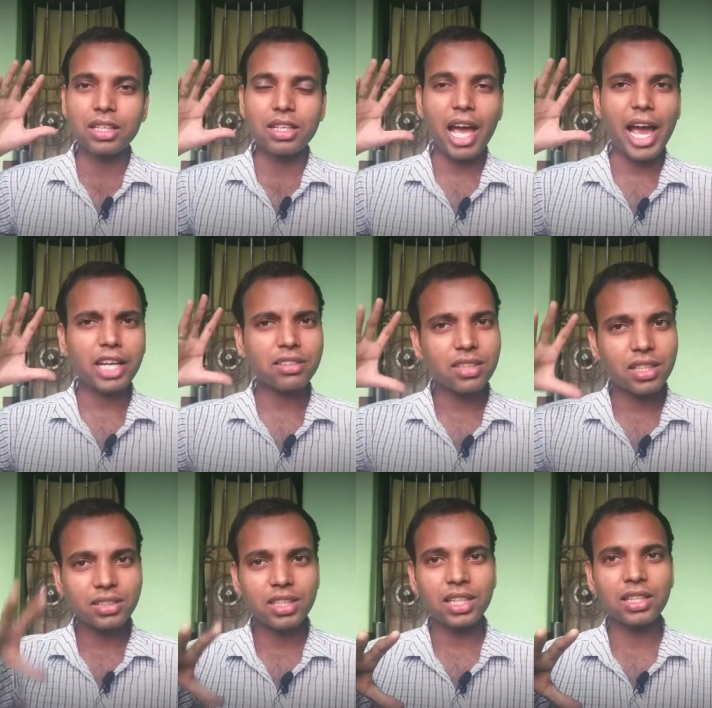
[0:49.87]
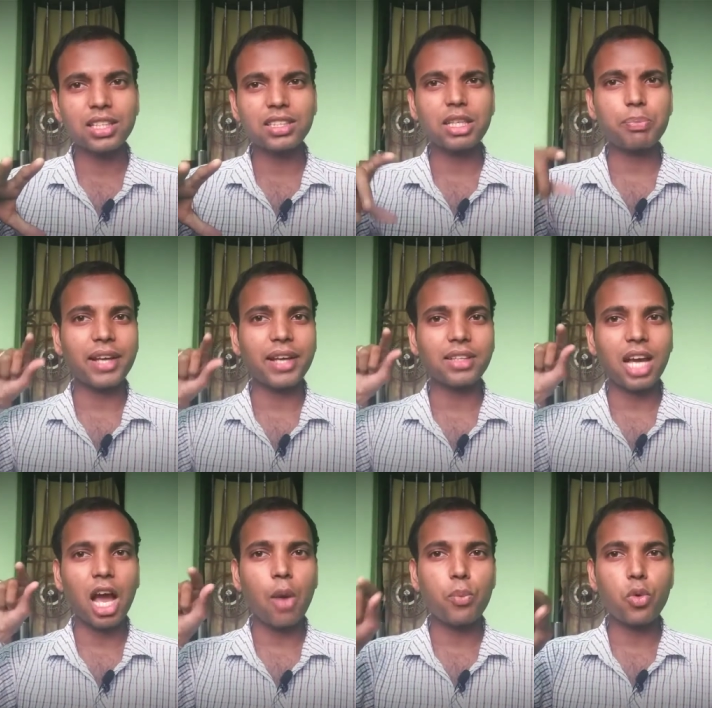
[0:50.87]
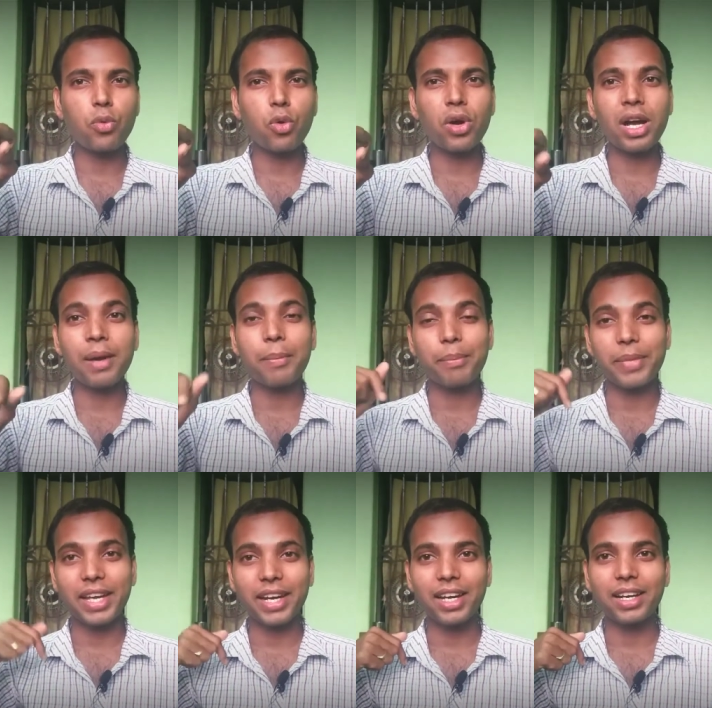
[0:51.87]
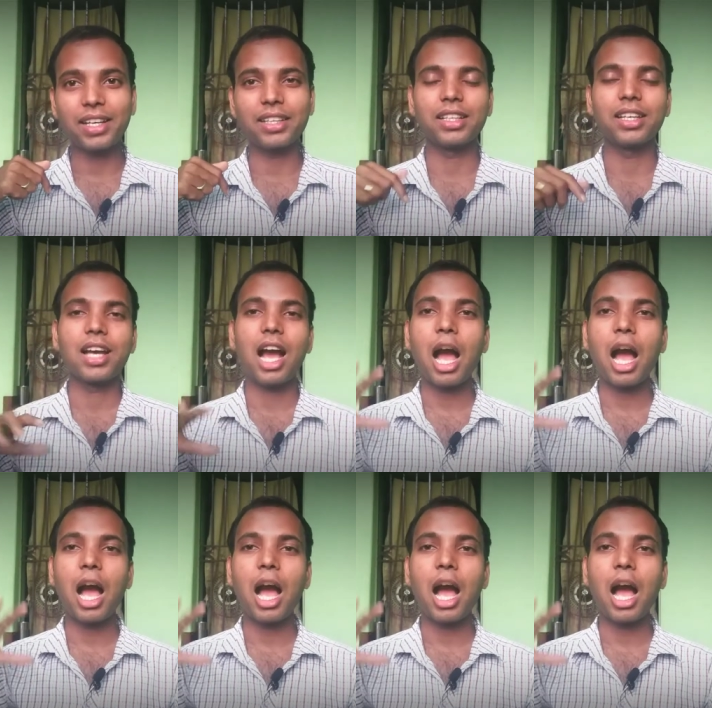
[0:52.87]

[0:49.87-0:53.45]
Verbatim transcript: लास्ट तक देखने से फायदा आपको भी होगा मेरा नहीं